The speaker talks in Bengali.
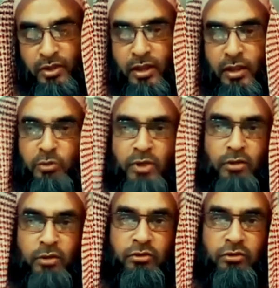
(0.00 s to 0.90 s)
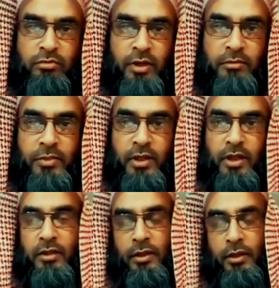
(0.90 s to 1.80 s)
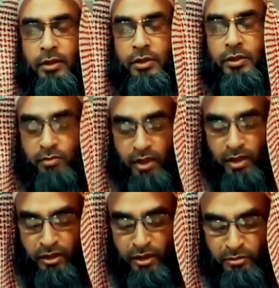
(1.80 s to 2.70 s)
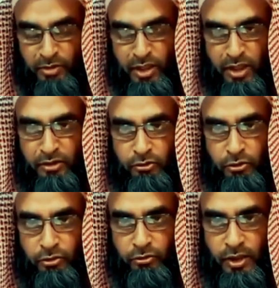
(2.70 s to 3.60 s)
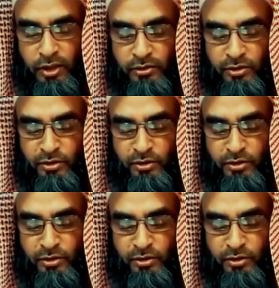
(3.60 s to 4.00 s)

কি গুমরা করতে পারবে সুতরাং ইমান তৌহিদ